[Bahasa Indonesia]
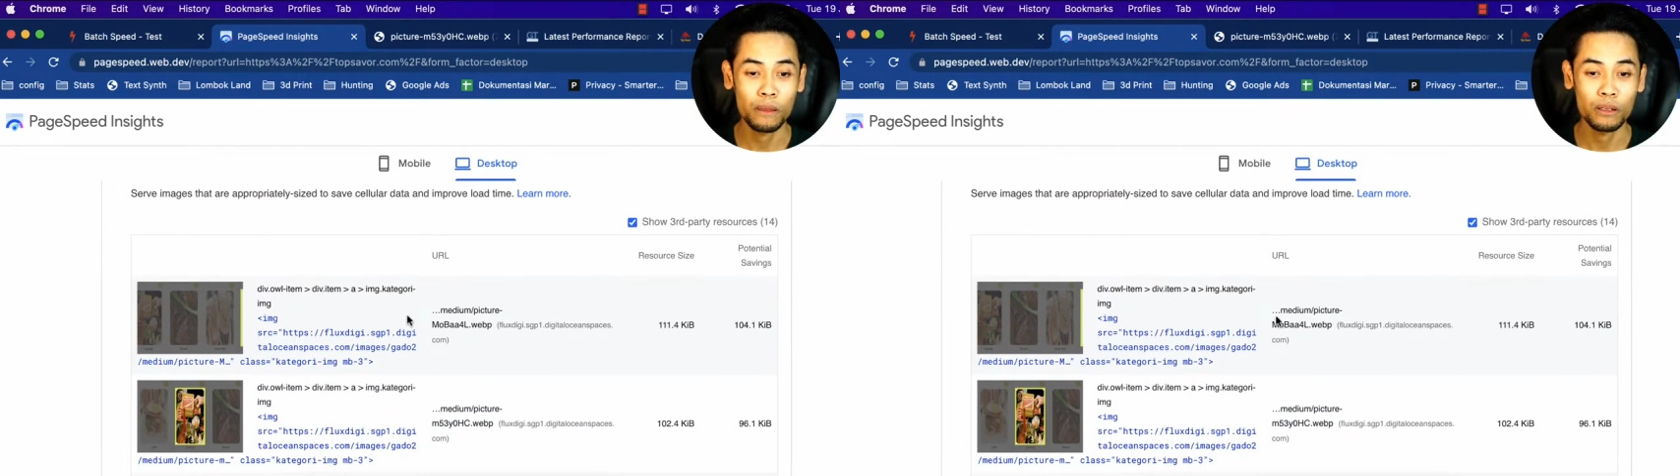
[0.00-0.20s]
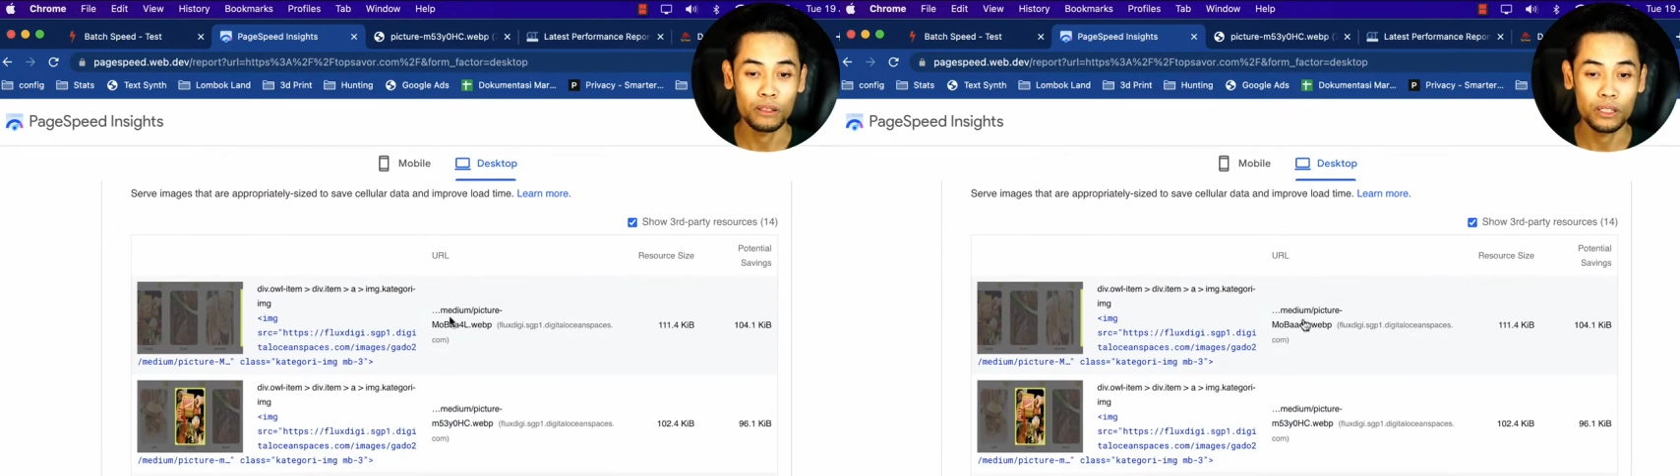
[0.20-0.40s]

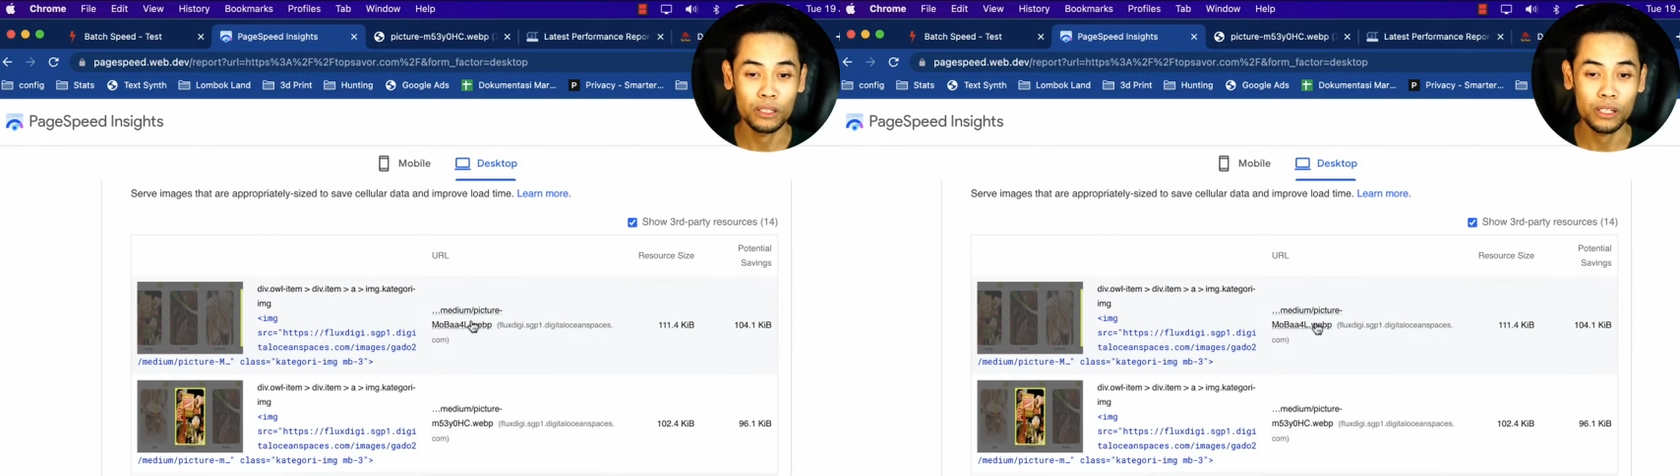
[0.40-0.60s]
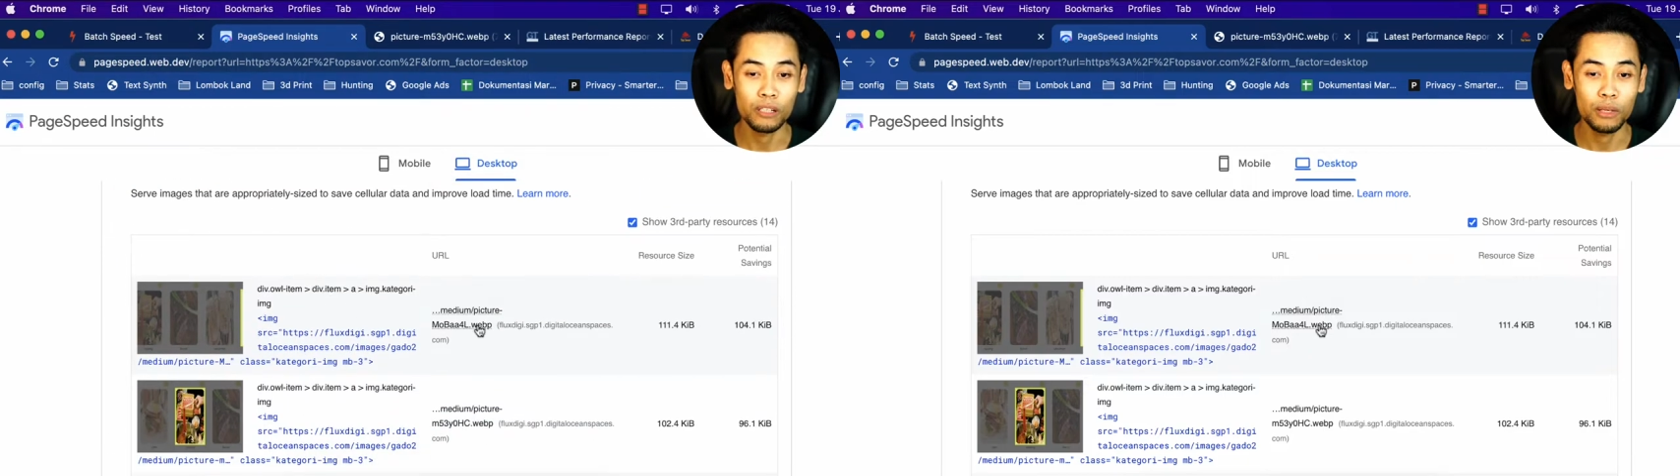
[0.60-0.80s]
Di sini
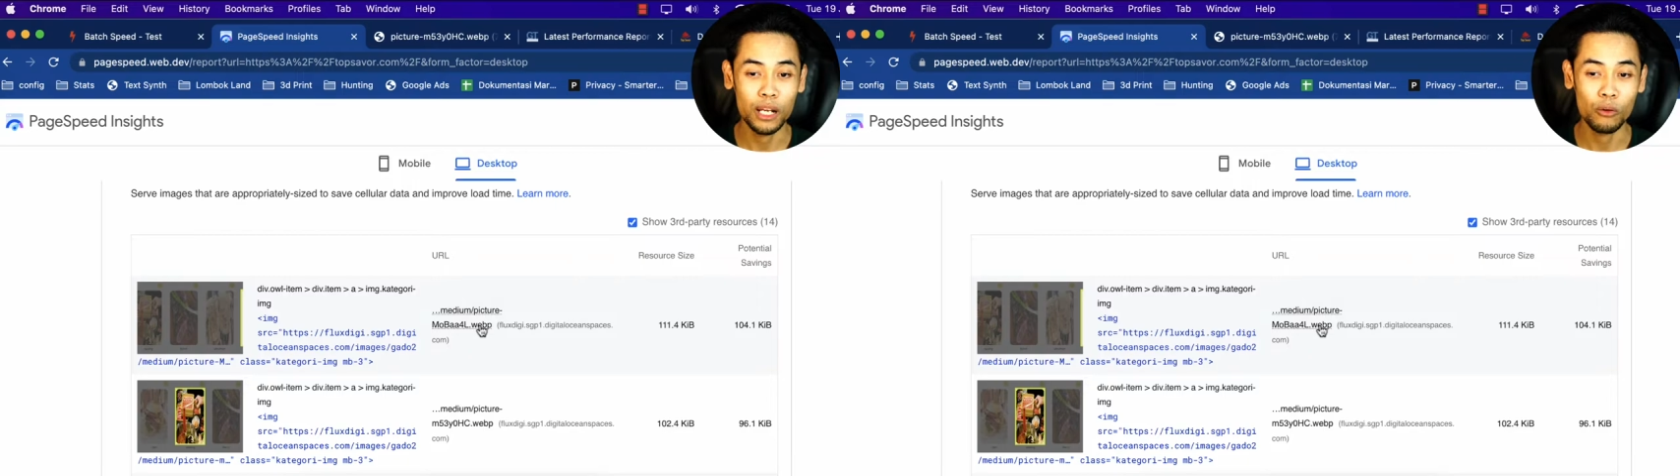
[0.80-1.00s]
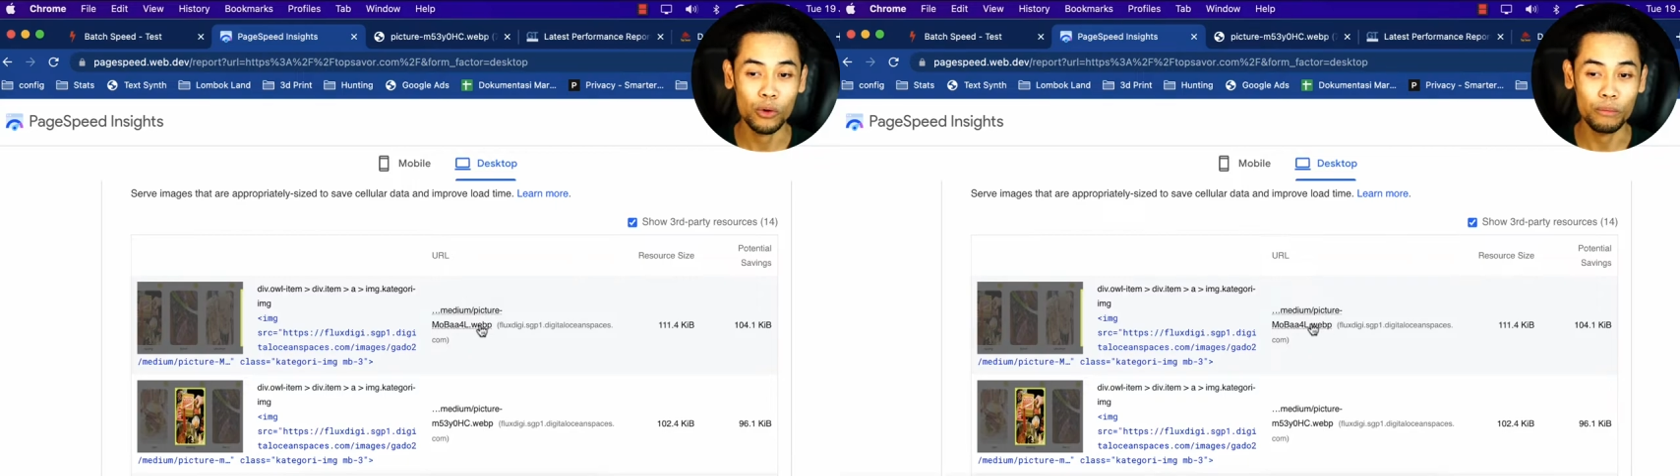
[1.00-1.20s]
dia bilang
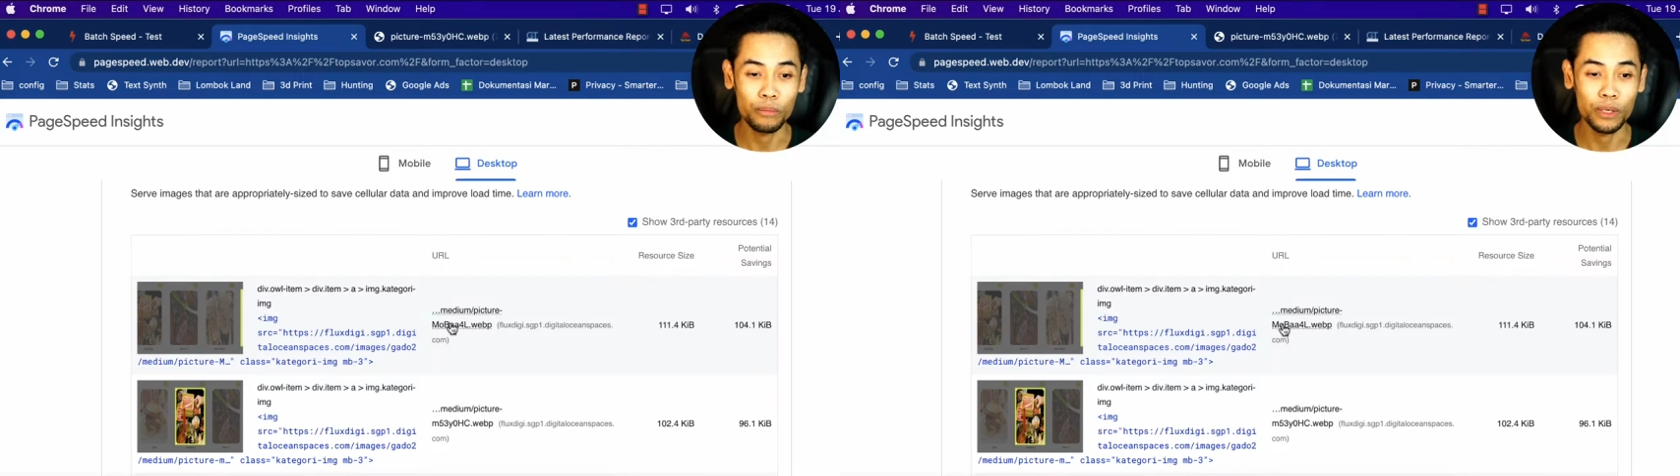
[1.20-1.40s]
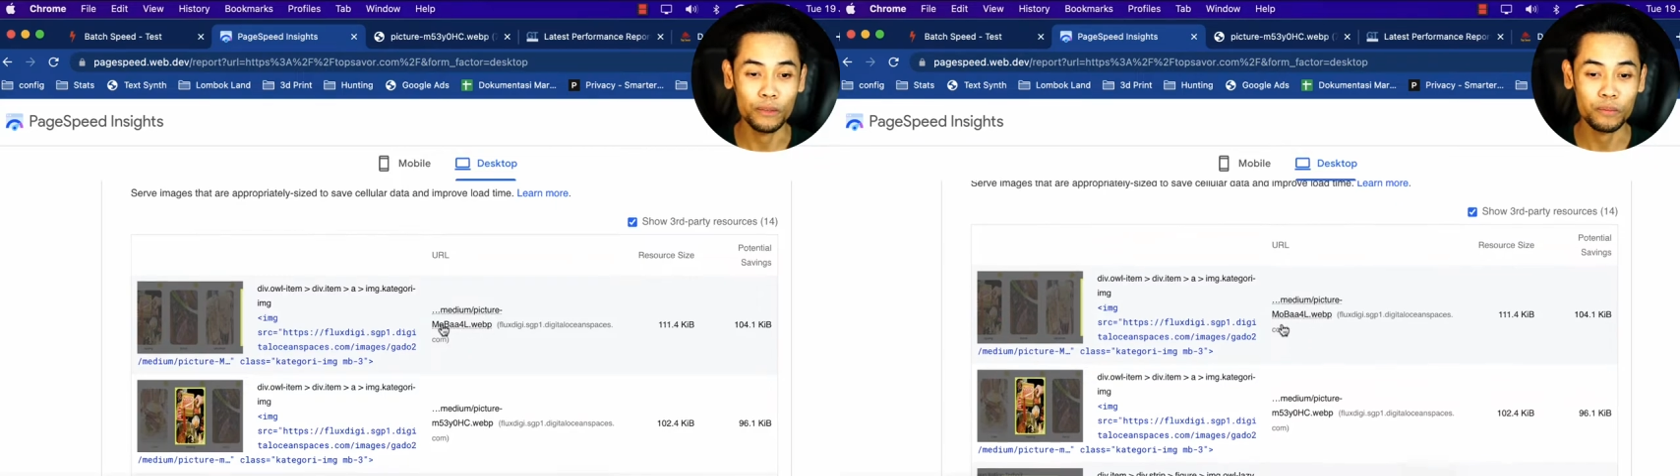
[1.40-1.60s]

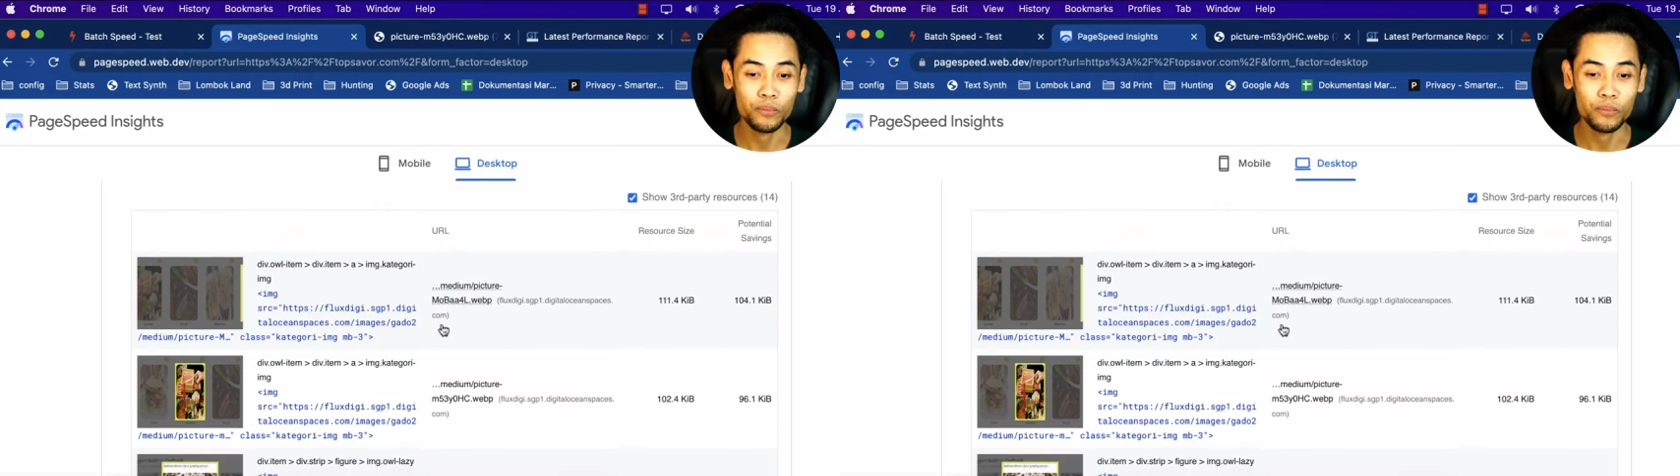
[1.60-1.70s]
WP.